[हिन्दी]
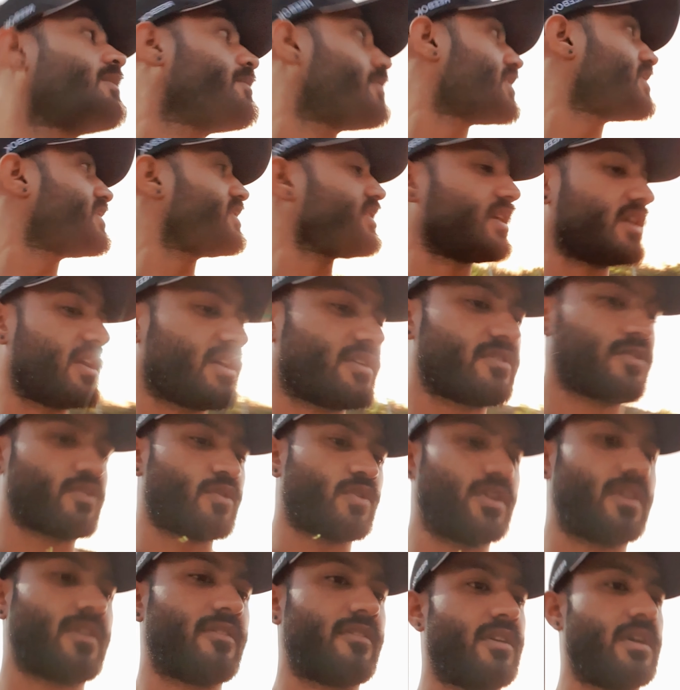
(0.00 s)
बंद नहीं है यहाँ से
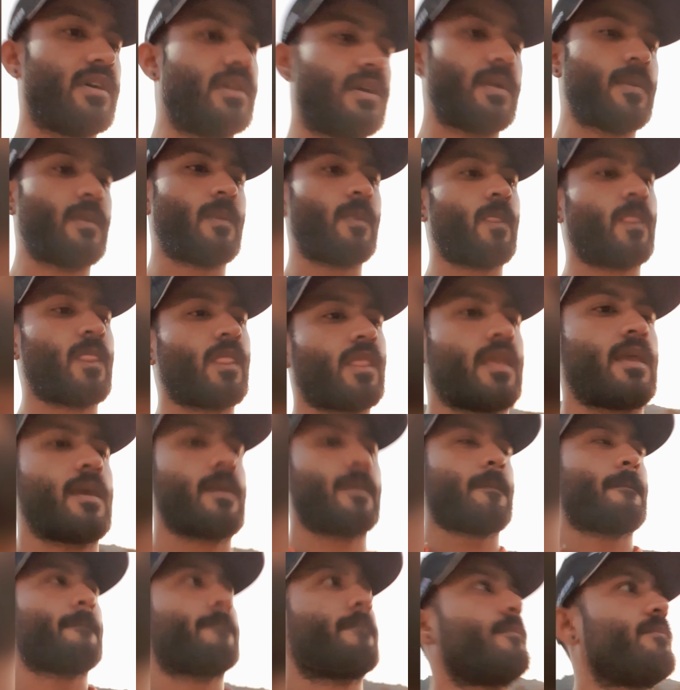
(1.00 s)
खुला हुआ है
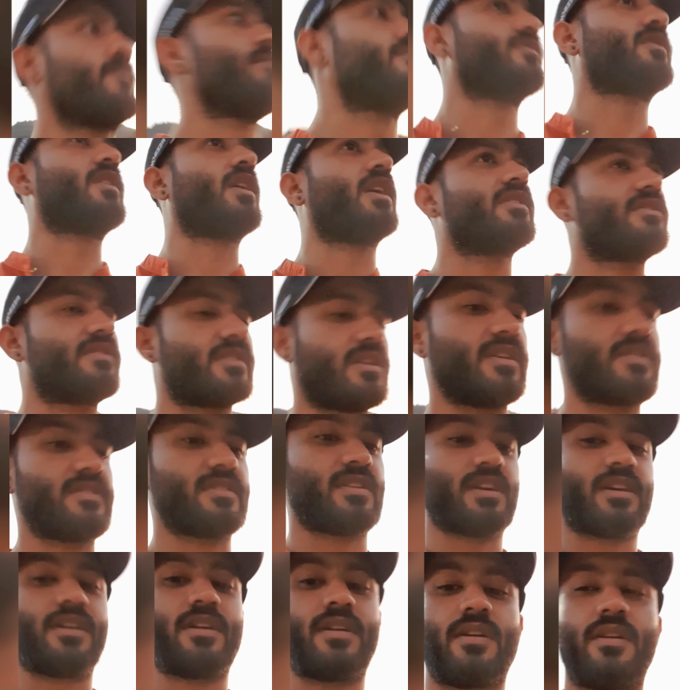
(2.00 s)
यहाँ से
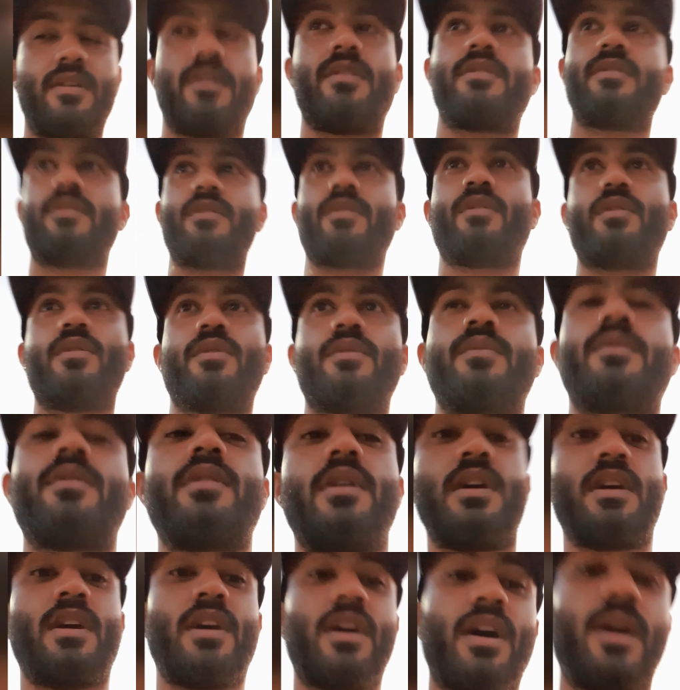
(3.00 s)
रास्ता है तो
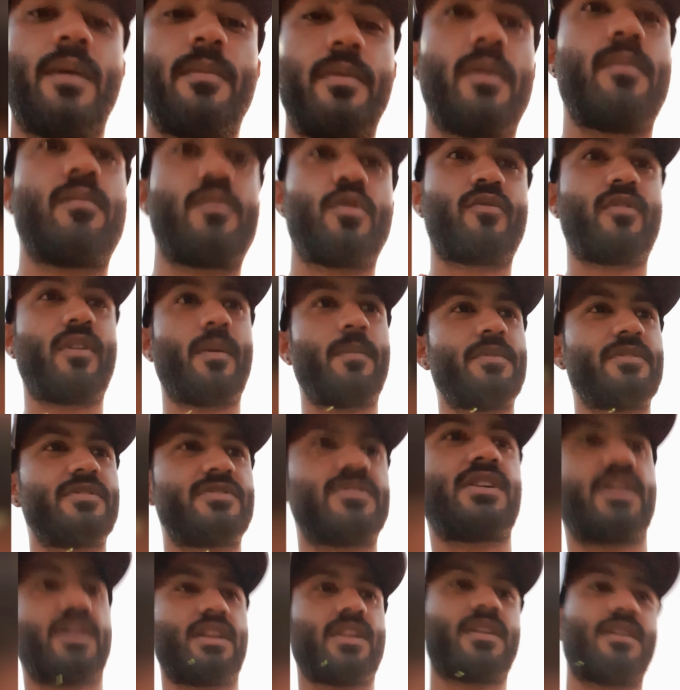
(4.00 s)
अभी हम लोग वापस
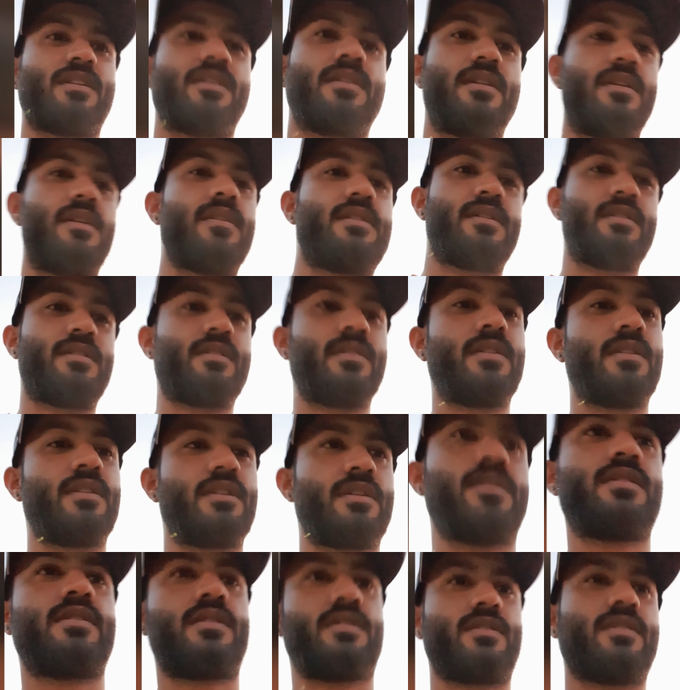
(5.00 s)
जा रहे
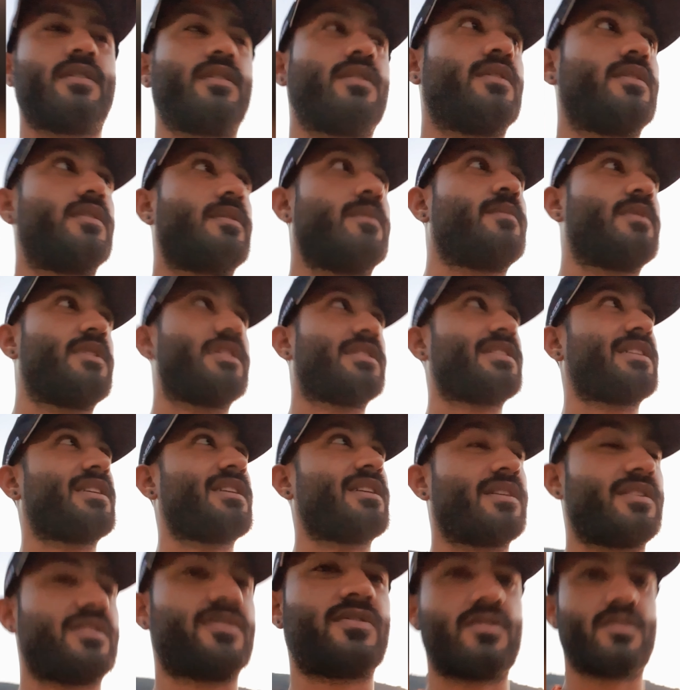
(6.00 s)
हैं और मिलते
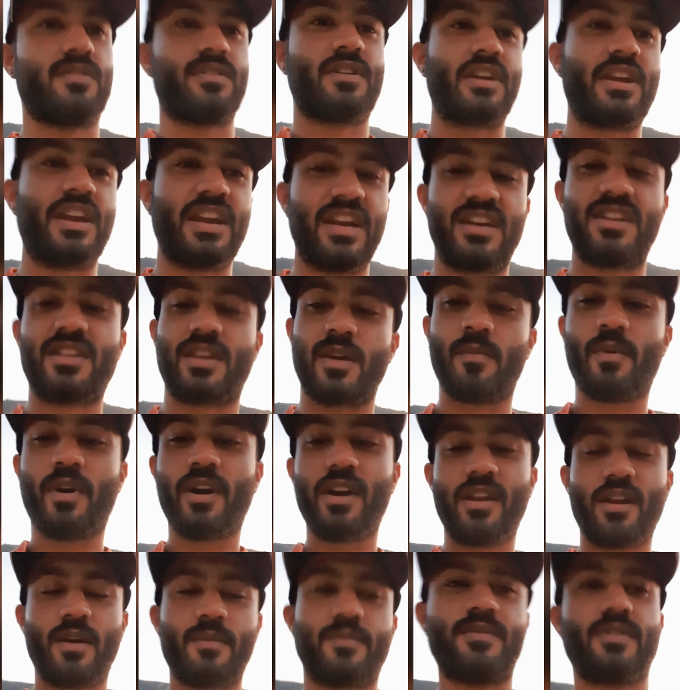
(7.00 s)
हैं गेट के
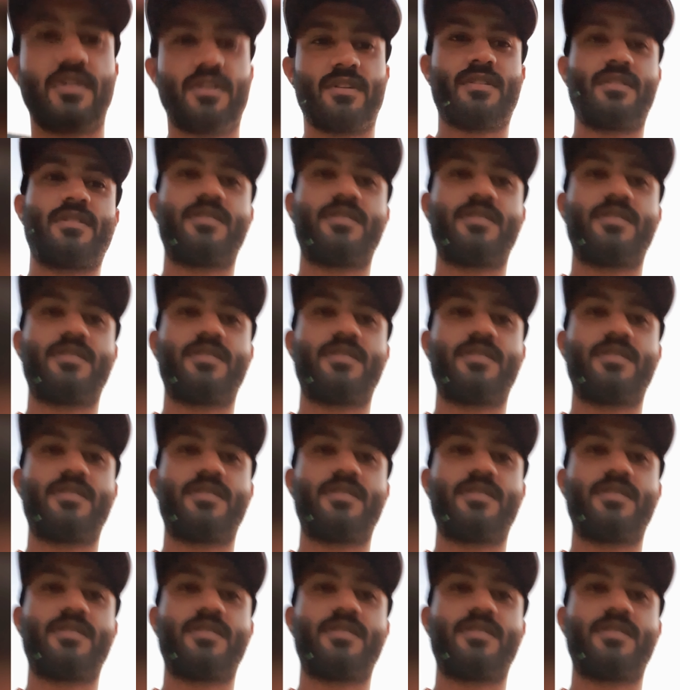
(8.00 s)
बाहर आपसे